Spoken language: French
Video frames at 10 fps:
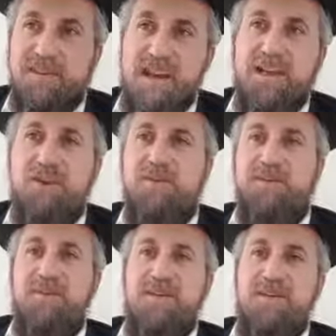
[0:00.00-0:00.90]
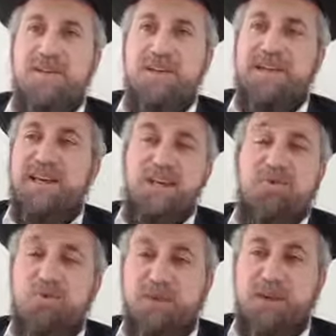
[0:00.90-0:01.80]
Un homme qui a été
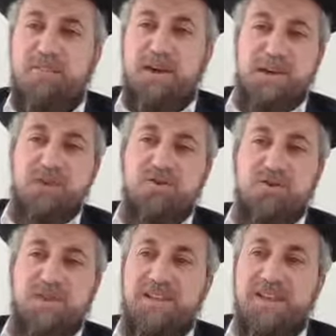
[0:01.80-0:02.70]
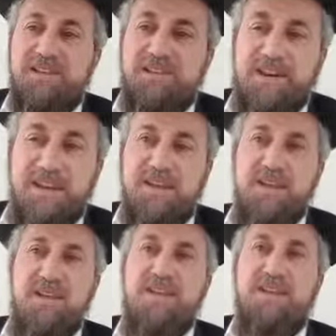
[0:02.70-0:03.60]
choqué par quelque chose, qui a été
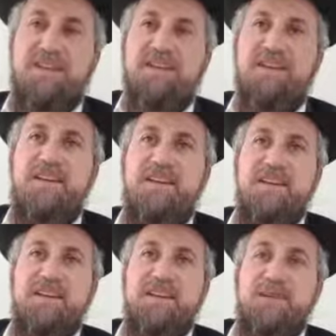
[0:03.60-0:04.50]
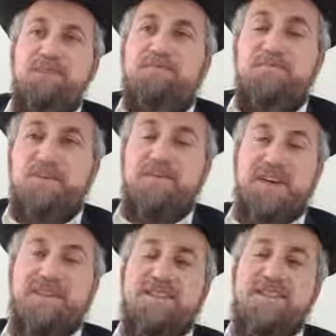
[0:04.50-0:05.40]
effrayé, qui a été
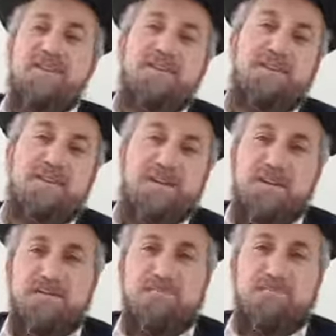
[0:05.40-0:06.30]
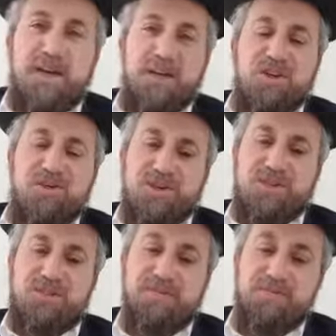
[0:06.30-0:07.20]
bouleversé par quelque
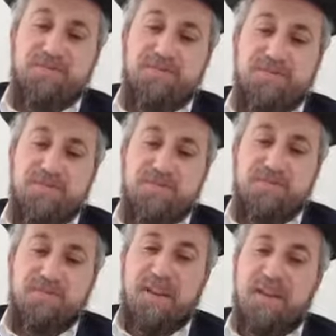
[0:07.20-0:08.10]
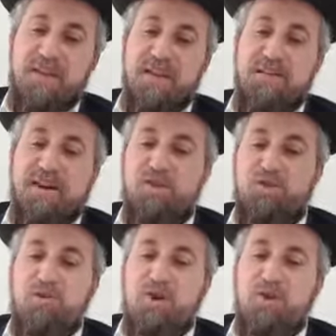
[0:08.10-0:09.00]
chose, Hein, il va
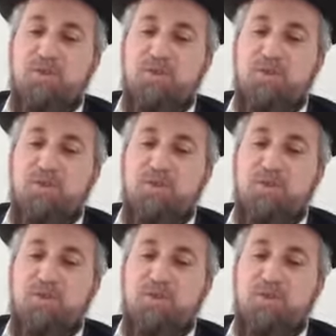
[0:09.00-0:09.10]
recevoir